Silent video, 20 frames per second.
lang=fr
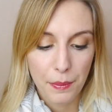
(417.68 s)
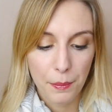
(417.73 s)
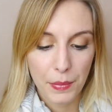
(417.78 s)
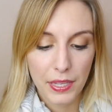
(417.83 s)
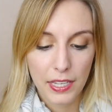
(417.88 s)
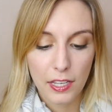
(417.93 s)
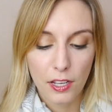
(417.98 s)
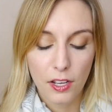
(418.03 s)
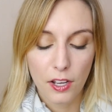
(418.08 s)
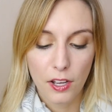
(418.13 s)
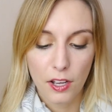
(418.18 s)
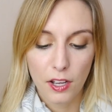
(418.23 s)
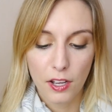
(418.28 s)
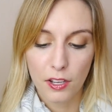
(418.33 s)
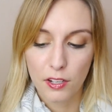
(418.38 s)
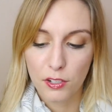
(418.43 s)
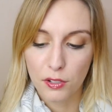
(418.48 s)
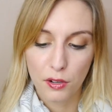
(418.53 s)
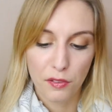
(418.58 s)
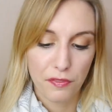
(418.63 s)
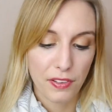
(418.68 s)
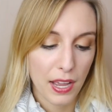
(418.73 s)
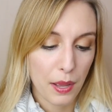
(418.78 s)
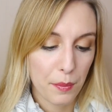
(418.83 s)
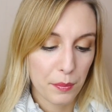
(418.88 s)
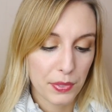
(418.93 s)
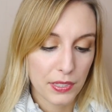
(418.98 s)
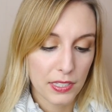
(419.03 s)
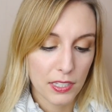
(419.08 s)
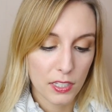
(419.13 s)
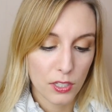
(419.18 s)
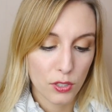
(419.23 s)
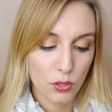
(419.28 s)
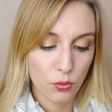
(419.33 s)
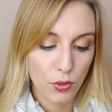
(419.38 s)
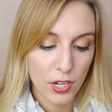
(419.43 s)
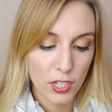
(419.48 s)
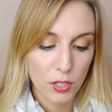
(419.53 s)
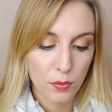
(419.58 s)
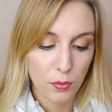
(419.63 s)
Mais euh, je vais vous faire un petit
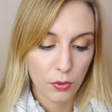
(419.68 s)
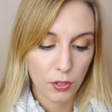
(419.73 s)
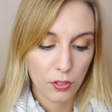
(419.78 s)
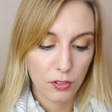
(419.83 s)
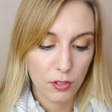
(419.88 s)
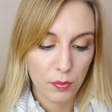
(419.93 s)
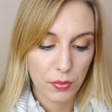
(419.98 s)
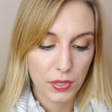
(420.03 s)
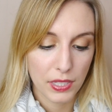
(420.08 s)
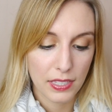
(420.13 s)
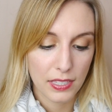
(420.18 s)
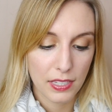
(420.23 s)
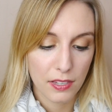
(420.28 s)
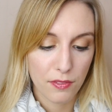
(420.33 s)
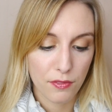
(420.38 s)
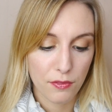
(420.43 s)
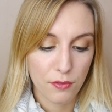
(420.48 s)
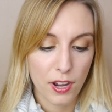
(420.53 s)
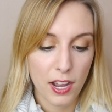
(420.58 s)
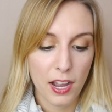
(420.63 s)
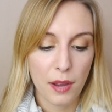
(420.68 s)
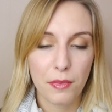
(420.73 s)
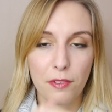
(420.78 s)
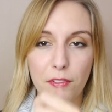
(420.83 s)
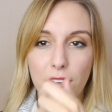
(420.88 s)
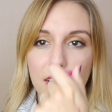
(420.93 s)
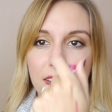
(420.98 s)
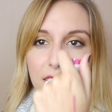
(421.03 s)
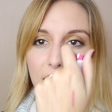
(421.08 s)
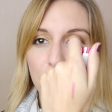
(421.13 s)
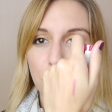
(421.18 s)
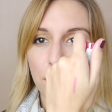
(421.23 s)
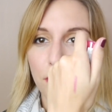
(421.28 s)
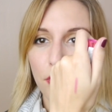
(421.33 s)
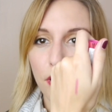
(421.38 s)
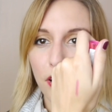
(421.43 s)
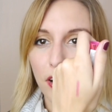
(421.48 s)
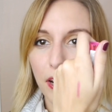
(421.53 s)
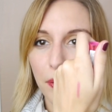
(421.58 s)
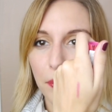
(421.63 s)
swatch pour que vous puissiez voir. Mais voilà, c'est des
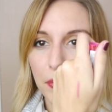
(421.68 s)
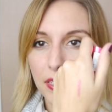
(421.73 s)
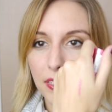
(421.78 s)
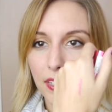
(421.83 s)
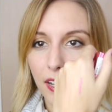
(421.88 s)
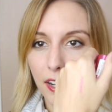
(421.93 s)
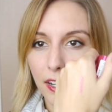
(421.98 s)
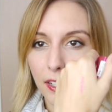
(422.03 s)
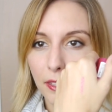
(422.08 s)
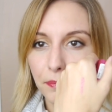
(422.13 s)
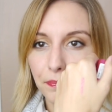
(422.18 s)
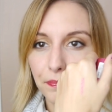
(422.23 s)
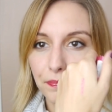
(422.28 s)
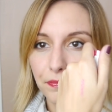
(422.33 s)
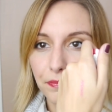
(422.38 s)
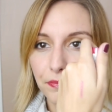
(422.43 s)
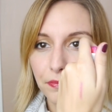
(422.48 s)
couleurs comme ça.